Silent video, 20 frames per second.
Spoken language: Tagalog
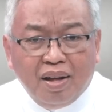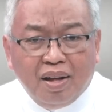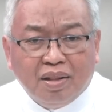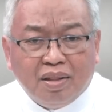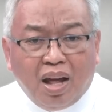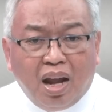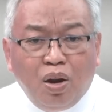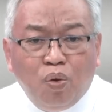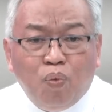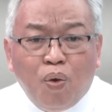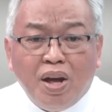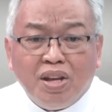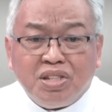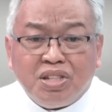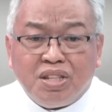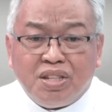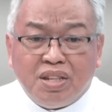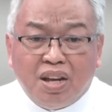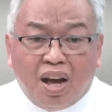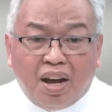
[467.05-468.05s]
taliwas
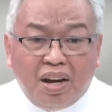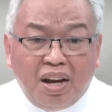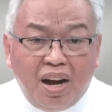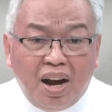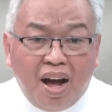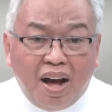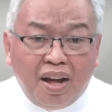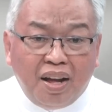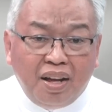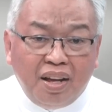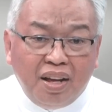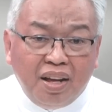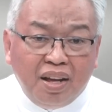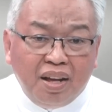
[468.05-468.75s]
sa kanilang